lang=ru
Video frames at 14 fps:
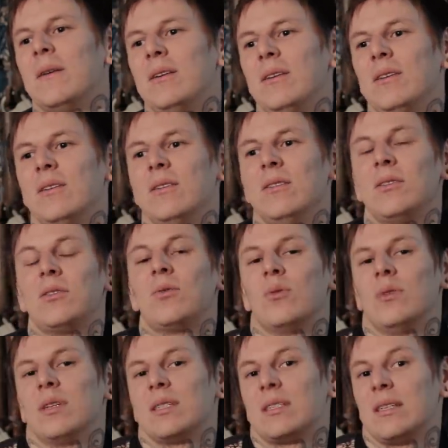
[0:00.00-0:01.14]
и никто
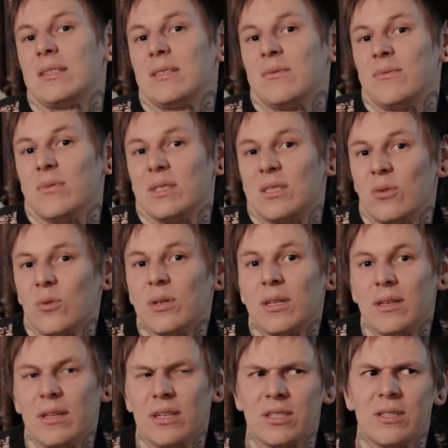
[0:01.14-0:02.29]
не остался в
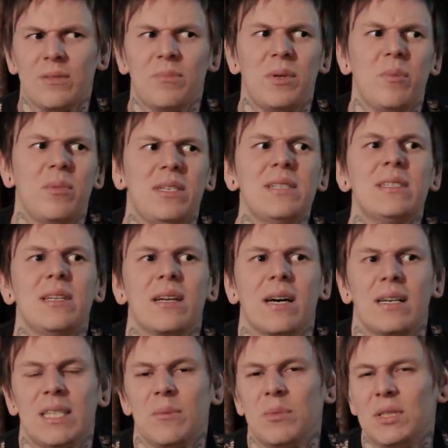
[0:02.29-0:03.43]
восторге, и даже приблизительно
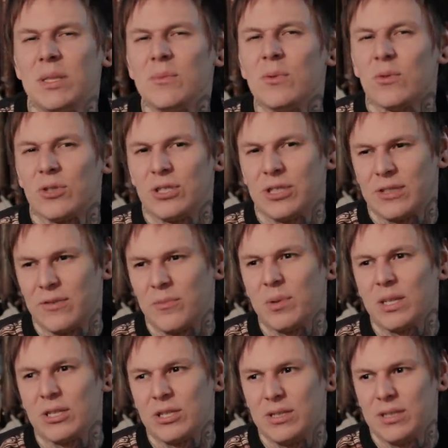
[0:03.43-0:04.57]
хотя бы немножечко в
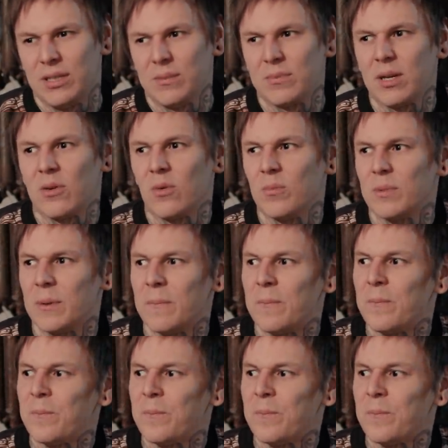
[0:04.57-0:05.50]
положительном каком-то...